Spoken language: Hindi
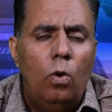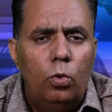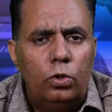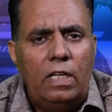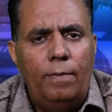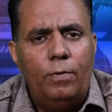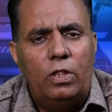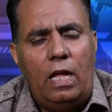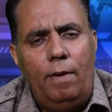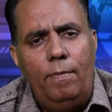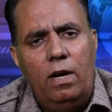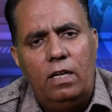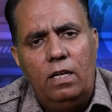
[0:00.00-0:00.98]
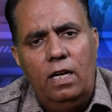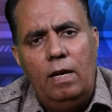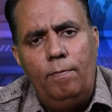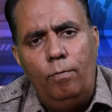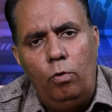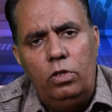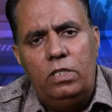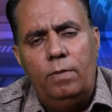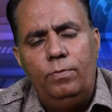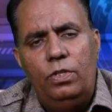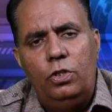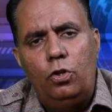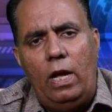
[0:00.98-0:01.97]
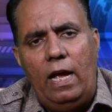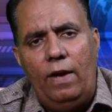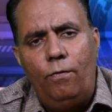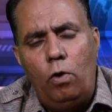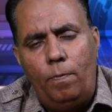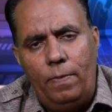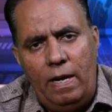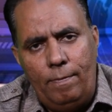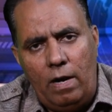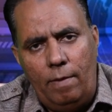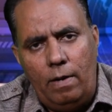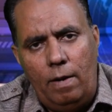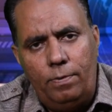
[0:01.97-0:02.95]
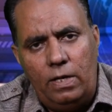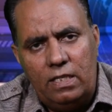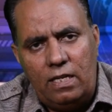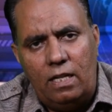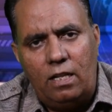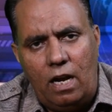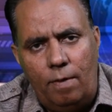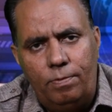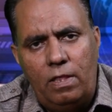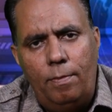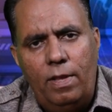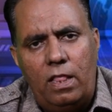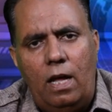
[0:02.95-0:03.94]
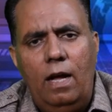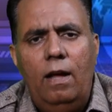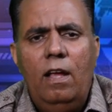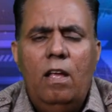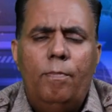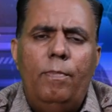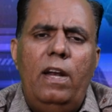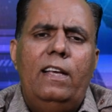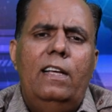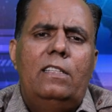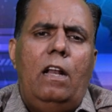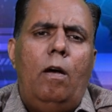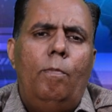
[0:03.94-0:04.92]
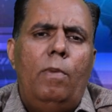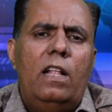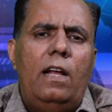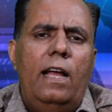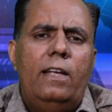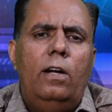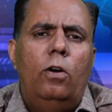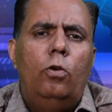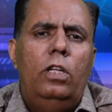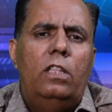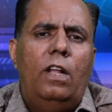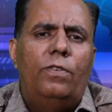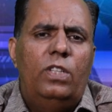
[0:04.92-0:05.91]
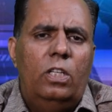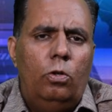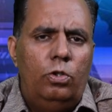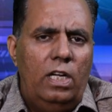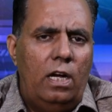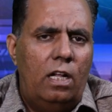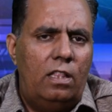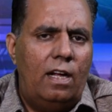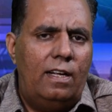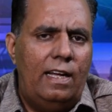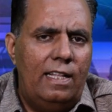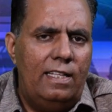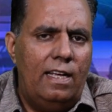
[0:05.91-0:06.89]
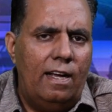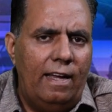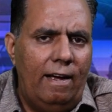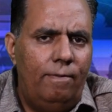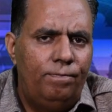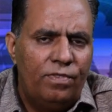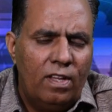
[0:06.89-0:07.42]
उसके मुताबिक मुलम जो है वो अपने माँ बाप के साथ रबते में था बल्कि इस्लामाबाद हाई कोर्ट की तरफ से तो यहाँ तक कह दिया गया